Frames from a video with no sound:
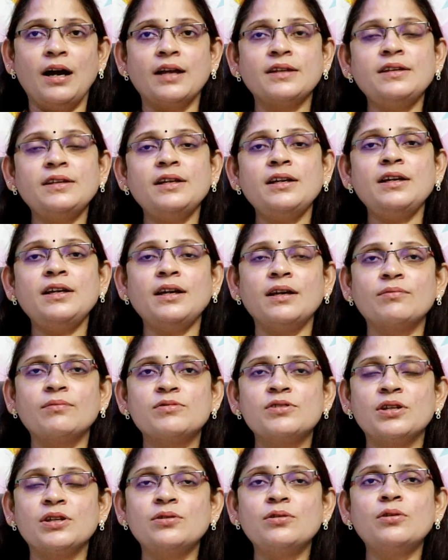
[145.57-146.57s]
అయితే
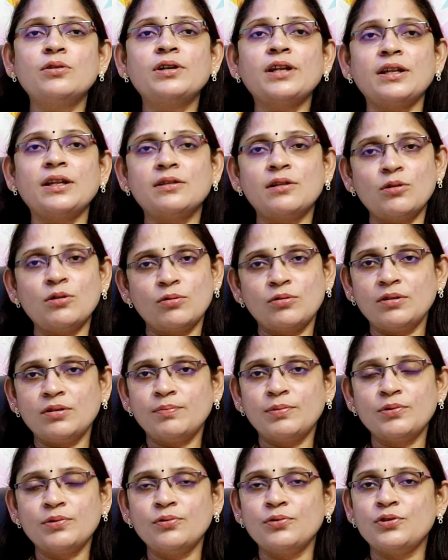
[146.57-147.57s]
చంద్రుడు టెన్త్లో
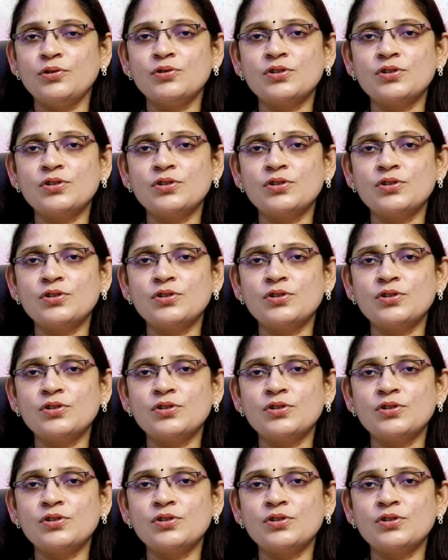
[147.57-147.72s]
ఉన్నప్పుడు